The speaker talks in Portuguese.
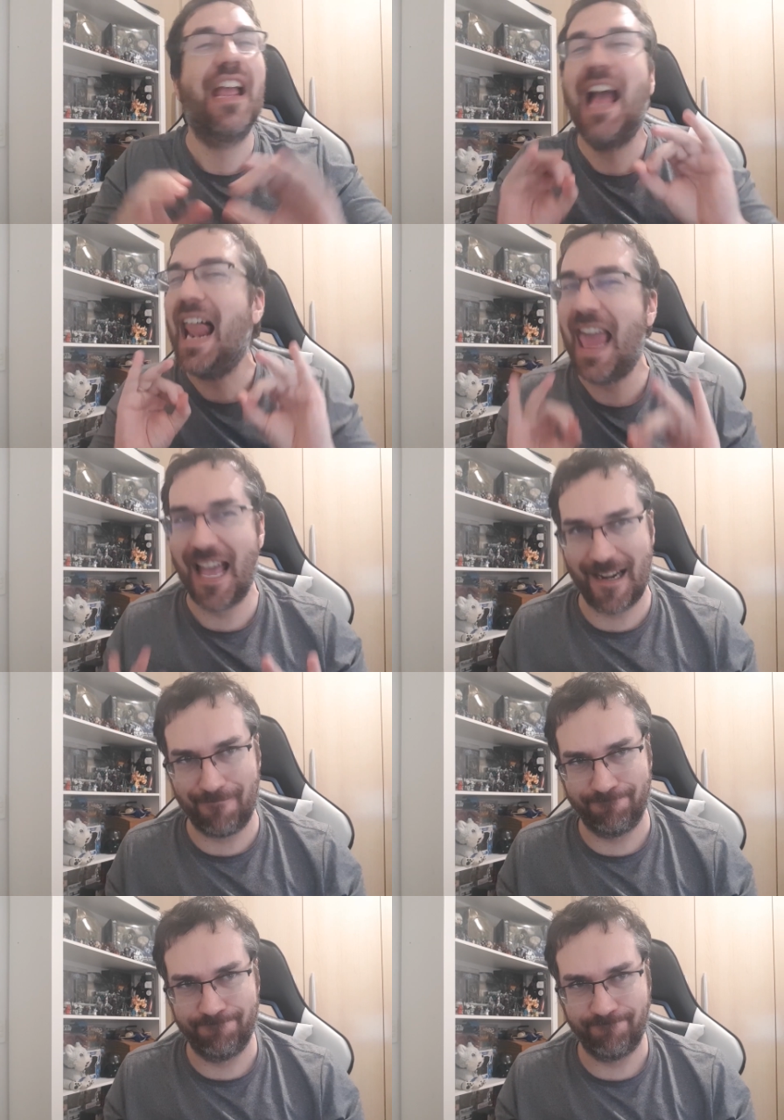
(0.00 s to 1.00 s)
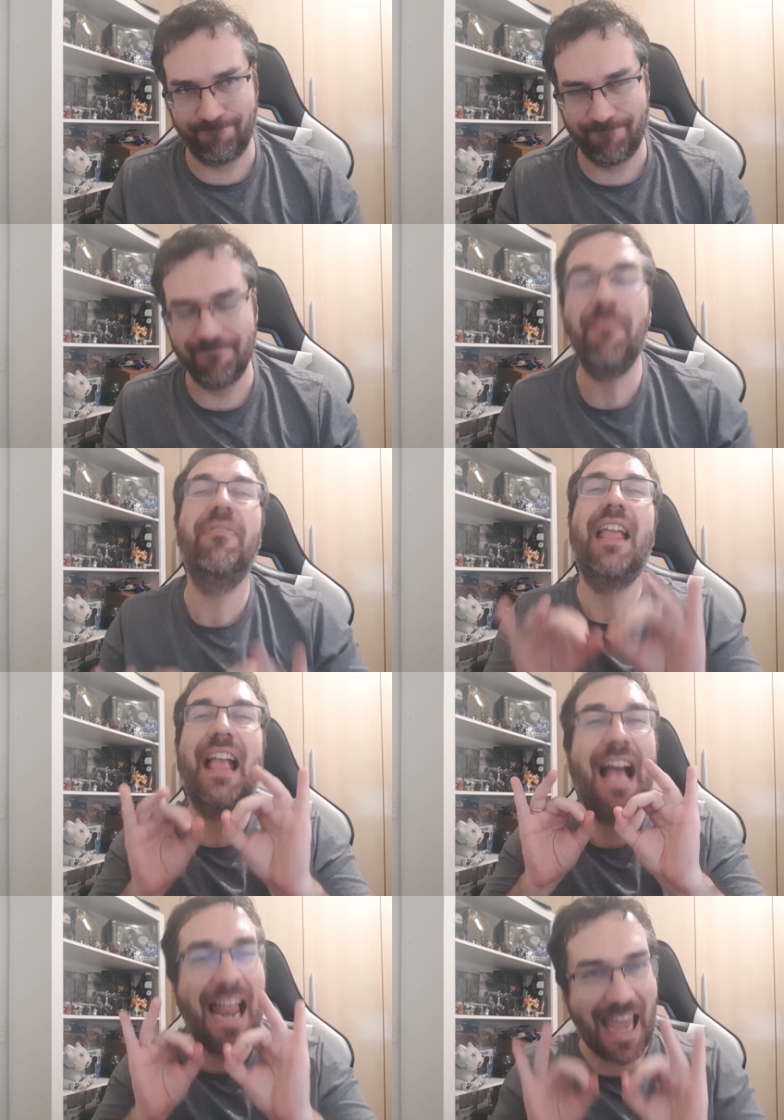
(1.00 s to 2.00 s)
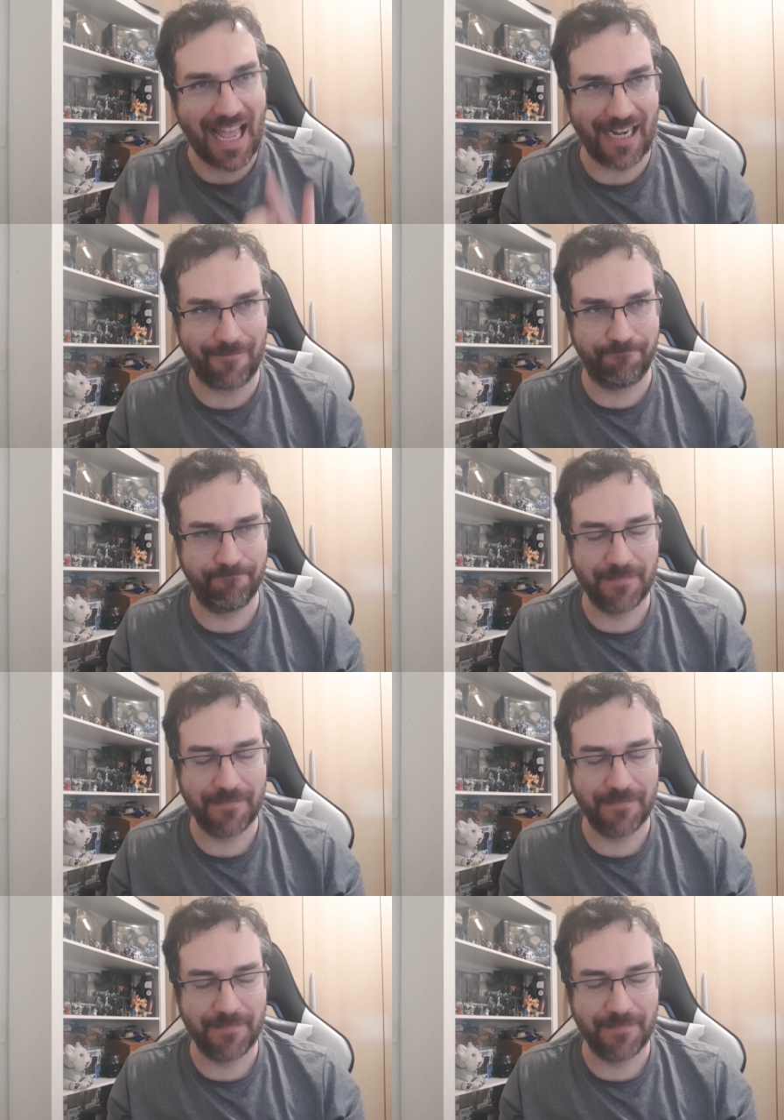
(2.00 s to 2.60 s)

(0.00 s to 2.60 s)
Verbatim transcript: Galera, galera,